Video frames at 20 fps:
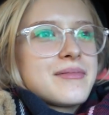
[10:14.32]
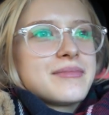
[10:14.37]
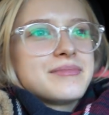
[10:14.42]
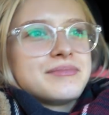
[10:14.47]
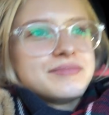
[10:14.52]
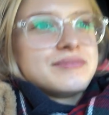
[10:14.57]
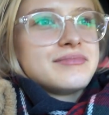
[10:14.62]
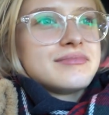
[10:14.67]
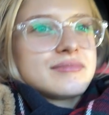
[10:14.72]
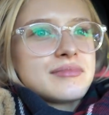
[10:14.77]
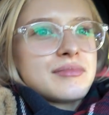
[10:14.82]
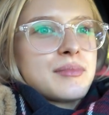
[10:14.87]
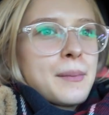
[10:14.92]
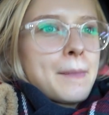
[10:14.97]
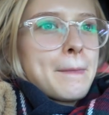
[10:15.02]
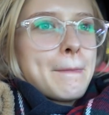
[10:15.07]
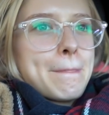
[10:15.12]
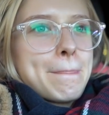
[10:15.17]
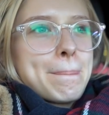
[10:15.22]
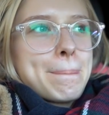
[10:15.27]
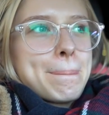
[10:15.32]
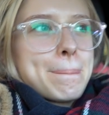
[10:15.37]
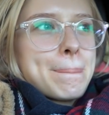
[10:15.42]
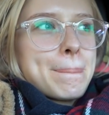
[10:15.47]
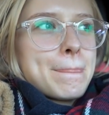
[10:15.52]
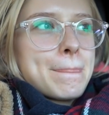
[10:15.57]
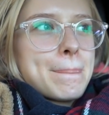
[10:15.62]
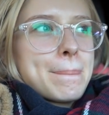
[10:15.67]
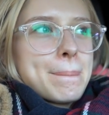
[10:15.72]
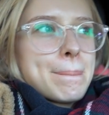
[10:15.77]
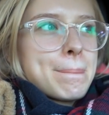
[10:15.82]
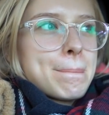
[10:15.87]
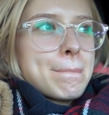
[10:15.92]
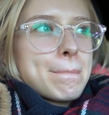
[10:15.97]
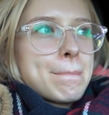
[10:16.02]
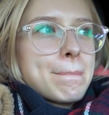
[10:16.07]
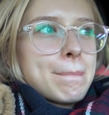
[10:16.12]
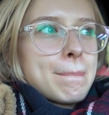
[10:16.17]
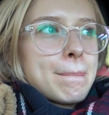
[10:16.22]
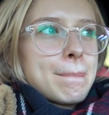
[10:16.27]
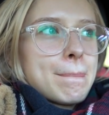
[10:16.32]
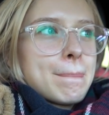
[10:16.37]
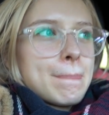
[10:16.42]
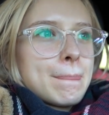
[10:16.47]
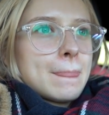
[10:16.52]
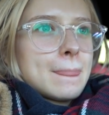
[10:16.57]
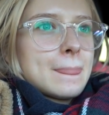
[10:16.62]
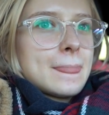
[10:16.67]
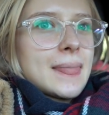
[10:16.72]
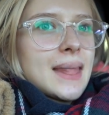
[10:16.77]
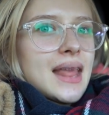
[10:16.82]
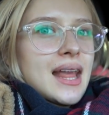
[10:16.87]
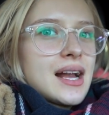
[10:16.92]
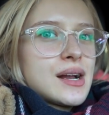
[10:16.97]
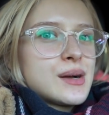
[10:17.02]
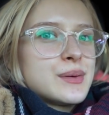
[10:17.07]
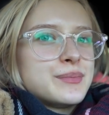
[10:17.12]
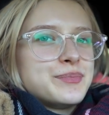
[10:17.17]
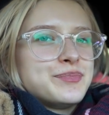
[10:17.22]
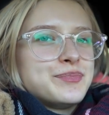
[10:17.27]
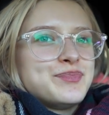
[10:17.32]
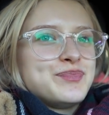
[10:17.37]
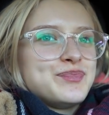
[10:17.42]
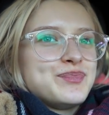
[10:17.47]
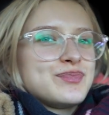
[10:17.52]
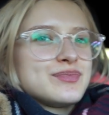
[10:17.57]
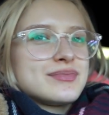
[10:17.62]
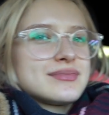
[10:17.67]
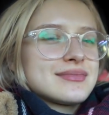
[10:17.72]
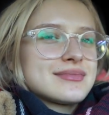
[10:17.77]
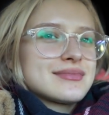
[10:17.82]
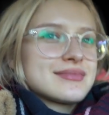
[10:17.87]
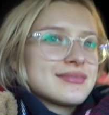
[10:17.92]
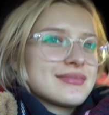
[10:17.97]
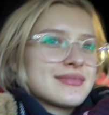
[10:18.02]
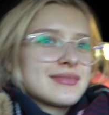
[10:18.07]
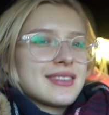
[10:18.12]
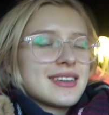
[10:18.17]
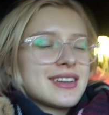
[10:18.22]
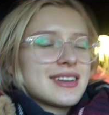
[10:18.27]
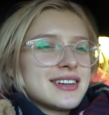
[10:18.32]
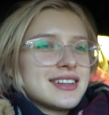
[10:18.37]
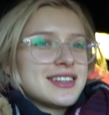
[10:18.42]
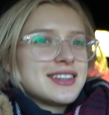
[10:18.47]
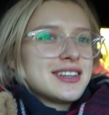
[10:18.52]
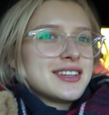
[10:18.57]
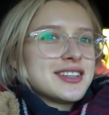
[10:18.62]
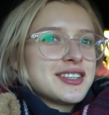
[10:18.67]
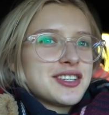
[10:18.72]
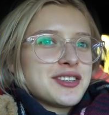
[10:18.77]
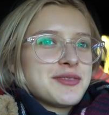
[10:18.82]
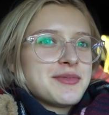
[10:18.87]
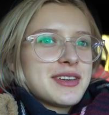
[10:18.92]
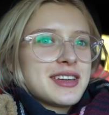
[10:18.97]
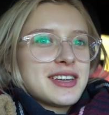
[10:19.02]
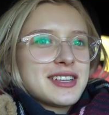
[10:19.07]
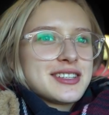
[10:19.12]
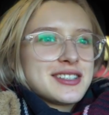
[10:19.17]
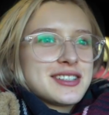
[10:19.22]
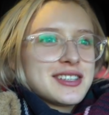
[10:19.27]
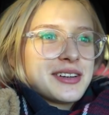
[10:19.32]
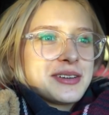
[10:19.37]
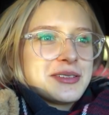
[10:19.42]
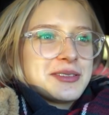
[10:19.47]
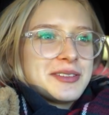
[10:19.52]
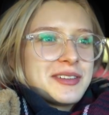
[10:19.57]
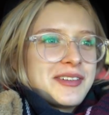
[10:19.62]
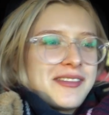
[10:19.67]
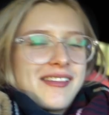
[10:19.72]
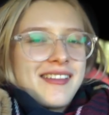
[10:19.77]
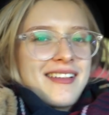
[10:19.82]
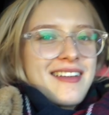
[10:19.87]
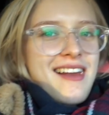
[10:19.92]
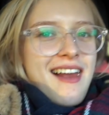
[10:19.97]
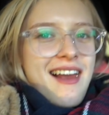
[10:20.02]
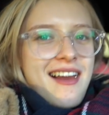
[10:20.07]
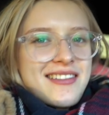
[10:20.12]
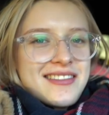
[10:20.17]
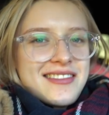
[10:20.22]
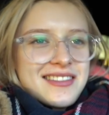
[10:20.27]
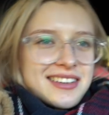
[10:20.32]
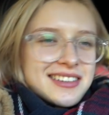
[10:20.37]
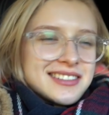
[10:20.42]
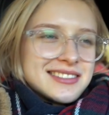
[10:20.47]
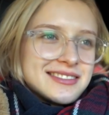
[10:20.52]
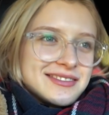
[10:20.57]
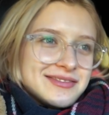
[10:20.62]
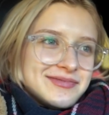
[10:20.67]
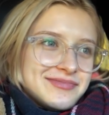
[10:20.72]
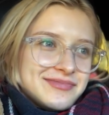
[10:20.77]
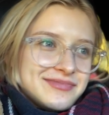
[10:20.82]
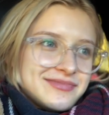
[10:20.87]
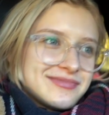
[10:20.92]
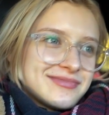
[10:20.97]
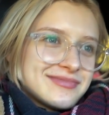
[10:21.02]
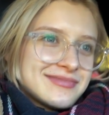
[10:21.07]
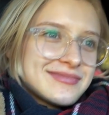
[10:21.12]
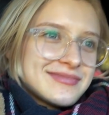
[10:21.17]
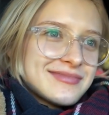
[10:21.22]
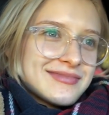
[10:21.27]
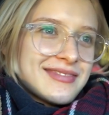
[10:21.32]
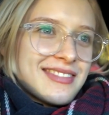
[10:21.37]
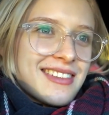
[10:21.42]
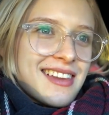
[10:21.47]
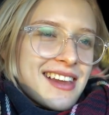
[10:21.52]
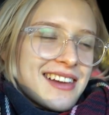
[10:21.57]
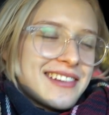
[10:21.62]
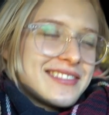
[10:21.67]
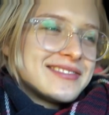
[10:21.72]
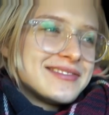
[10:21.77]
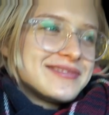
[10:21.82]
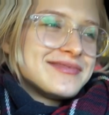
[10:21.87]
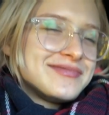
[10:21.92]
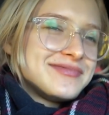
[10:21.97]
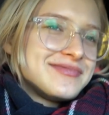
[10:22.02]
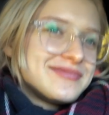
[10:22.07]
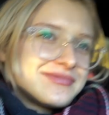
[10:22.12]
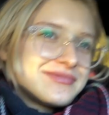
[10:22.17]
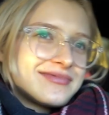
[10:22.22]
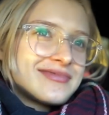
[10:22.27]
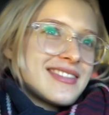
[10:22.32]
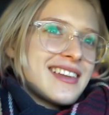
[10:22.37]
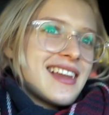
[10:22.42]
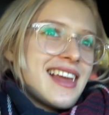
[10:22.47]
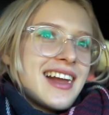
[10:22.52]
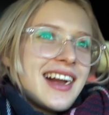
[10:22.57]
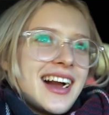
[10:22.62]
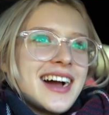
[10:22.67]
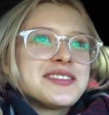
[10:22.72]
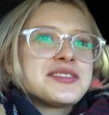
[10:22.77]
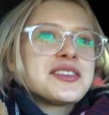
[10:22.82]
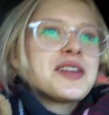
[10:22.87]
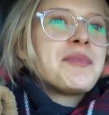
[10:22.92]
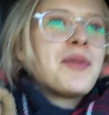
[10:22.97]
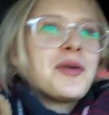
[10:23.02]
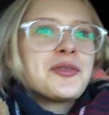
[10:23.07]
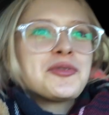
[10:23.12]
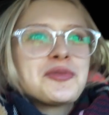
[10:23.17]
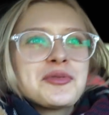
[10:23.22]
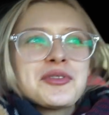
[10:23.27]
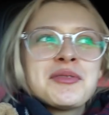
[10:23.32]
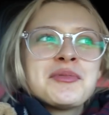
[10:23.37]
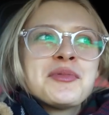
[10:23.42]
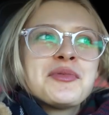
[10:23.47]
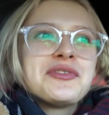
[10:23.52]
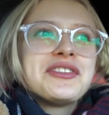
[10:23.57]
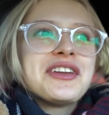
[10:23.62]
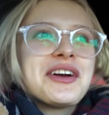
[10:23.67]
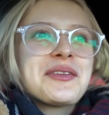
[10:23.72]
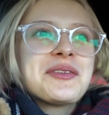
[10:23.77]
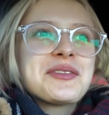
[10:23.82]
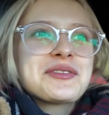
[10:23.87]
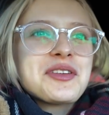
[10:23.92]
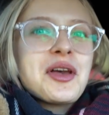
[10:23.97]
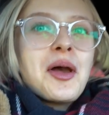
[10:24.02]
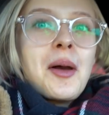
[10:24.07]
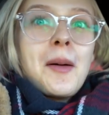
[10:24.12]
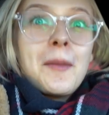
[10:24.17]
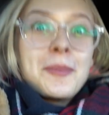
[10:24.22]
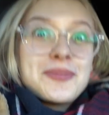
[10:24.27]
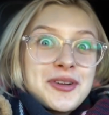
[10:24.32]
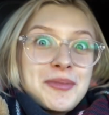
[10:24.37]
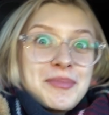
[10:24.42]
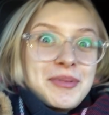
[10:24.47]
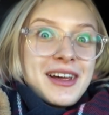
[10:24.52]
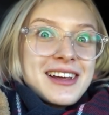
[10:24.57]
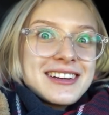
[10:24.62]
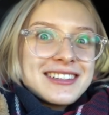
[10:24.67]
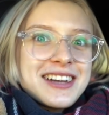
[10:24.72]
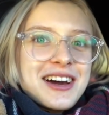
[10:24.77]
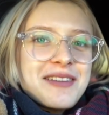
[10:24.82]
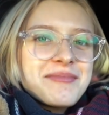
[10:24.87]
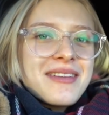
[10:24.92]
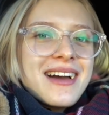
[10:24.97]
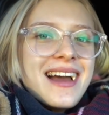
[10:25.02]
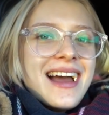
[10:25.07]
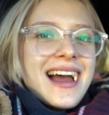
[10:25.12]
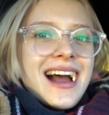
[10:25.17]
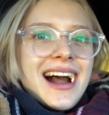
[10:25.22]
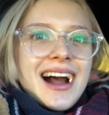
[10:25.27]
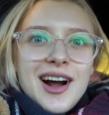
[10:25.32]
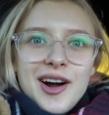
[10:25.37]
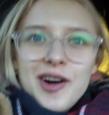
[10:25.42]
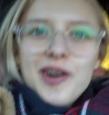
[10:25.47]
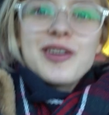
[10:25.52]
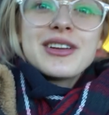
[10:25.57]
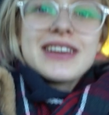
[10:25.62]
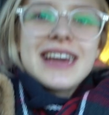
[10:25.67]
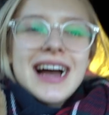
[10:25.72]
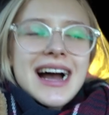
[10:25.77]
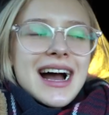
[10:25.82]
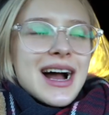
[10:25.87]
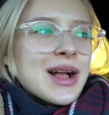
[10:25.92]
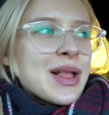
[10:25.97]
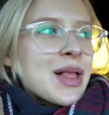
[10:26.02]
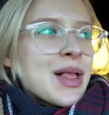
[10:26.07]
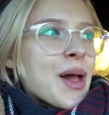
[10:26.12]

śmieci, nie, ścieków. No i jak to obok oczyszczalni, smród był niesamowity i nagle wleciało to do auta. Kaser poczuł i mówi na głos, przepraszam. Ale a Olia.